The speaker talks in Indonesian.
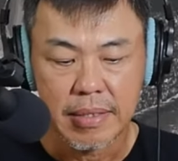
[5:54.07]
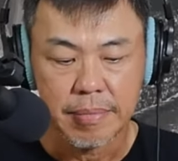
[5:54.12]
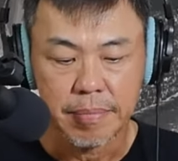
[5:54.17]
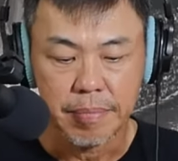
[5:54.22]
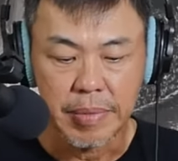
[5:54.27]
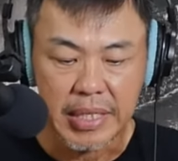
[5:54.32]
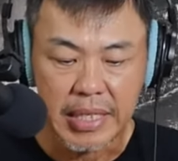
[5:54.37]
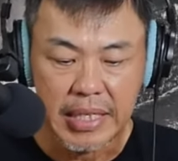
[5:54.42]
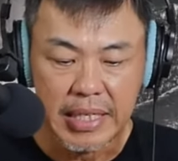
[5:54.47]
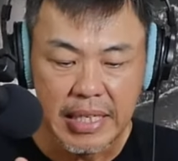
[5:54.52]

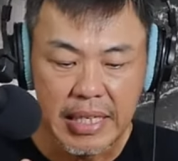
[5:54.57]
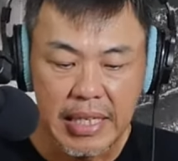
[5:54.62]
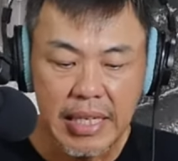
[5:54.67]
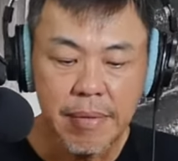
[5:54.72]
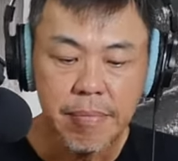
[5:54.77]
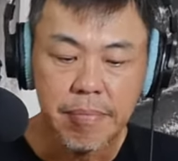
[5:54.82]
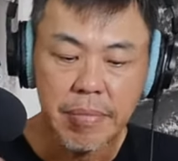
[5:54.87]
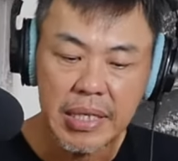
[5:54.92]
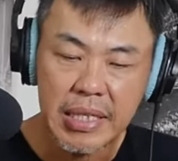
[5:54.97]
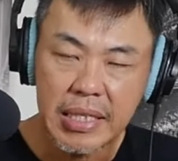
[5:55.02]
begini
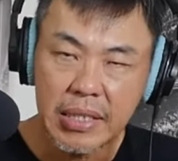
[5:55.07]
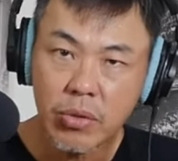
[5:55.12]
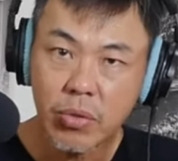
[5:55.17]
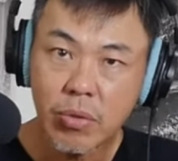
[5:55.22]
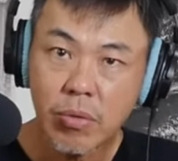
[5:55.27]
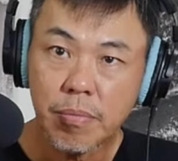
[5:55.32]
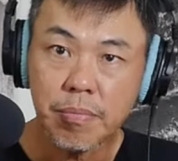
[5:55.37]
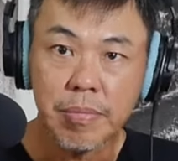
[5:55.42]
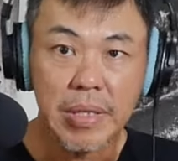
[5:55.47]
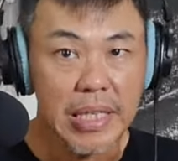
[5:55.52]

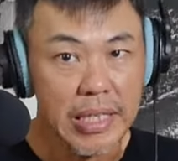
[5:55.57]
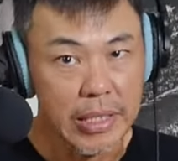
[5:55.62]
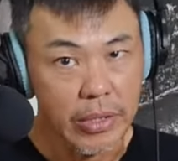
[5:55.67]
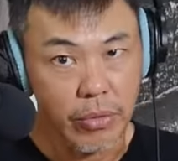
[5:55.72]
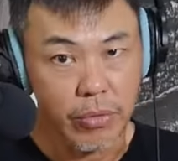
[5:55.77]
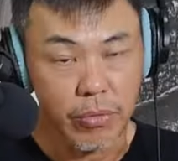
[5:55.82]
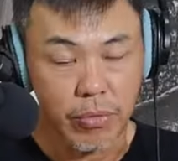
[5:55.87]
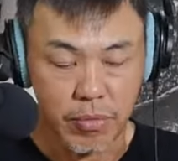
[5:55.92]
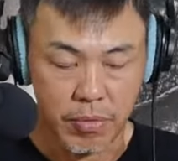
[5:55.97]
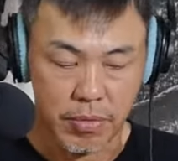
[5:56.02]
begitu
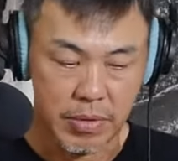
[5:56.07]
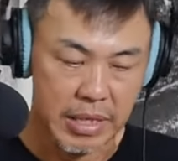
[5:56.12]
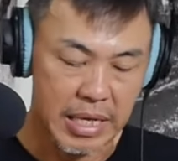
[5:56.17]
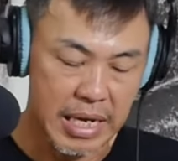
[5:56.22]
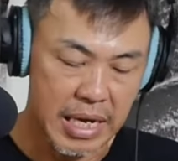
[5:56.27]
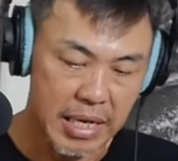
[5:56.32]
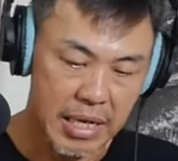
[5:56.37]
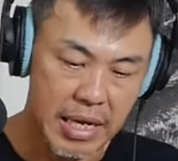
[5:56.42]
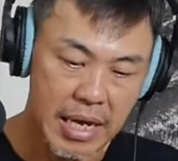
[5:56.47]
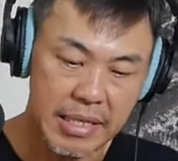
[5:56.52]
begitu
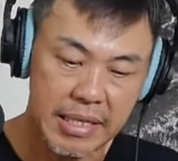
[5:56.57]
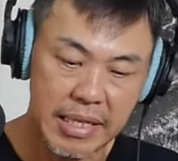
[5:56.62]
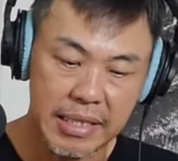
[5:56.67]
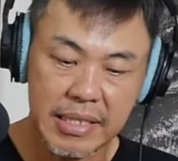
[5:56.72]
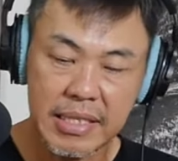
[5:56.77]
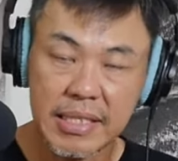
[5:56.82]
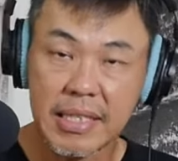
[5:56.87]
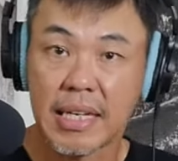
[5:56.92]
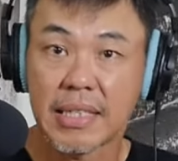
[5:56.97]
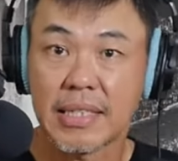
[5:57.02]
ya ada
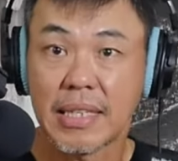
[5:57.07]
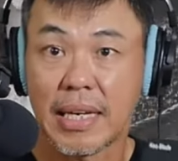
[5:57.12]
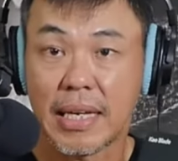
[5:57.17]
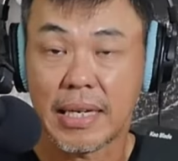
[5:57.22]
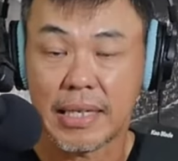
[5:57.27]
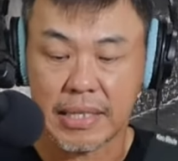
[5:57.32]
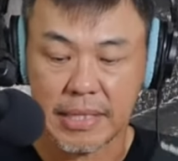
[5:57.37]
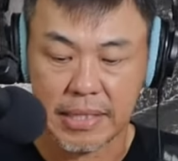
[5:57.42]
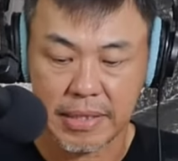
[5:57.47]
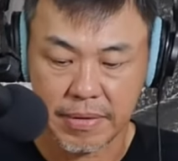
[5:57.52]
tiga
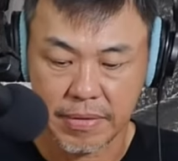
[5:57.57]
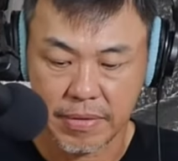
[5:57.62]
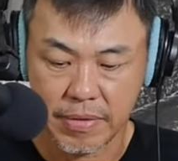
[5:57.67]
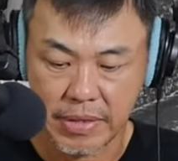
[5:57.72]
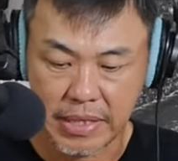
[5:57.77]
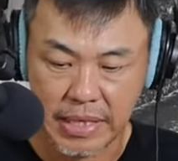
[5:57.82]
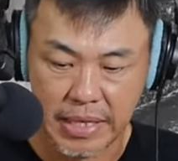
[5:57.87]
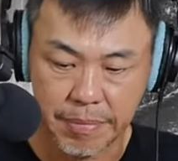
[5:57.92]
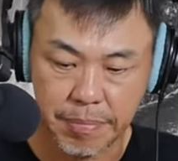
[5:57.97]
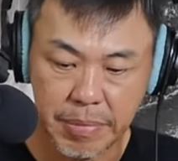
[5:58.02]
seri
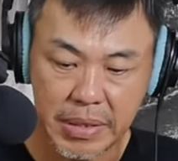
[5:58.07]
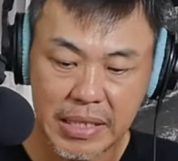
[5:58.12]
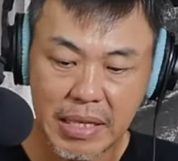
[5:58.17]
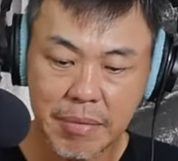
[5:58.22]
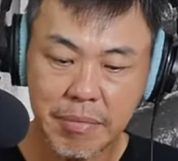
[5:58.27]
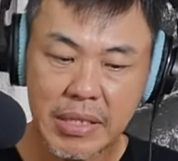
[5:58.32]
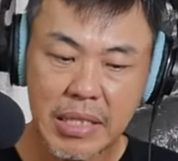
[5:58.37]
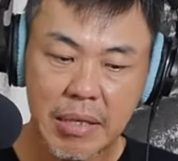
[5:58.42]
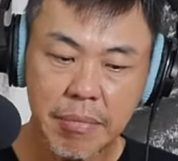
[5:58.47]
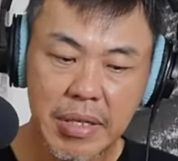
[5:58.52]
oke
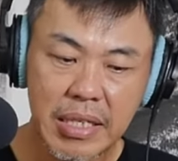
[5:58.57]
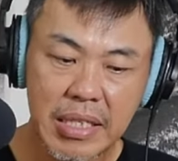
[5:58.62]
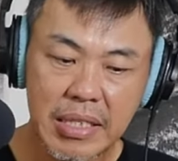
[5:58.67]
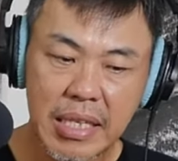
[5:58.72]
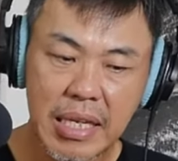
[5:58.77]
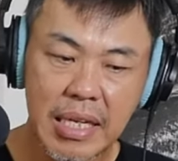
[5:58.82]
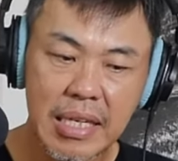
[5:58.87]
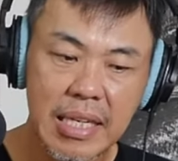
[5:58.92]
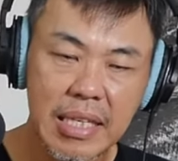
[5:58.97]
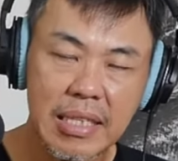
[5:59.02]
pertama-tama
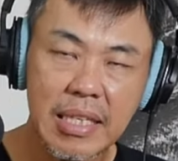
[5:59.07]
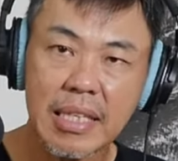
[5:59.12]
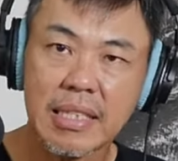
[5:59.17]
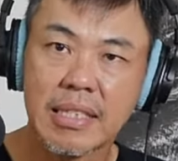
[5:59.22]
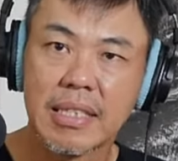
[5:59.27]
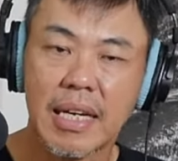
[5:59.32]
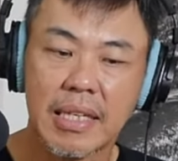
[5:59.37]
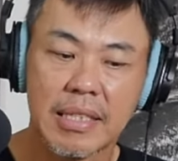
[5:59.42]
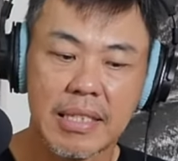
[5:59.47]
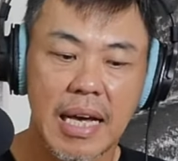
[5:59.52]
kita lihat
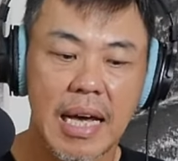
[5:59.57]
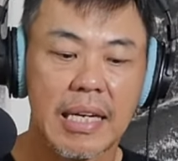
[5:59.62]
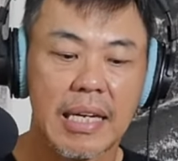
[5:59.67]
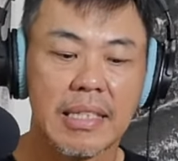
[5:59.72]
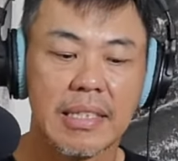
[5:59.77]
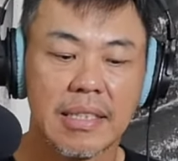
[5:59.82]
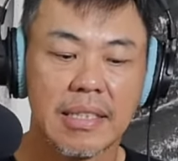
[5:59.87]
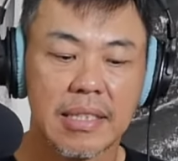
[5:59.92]
aja dari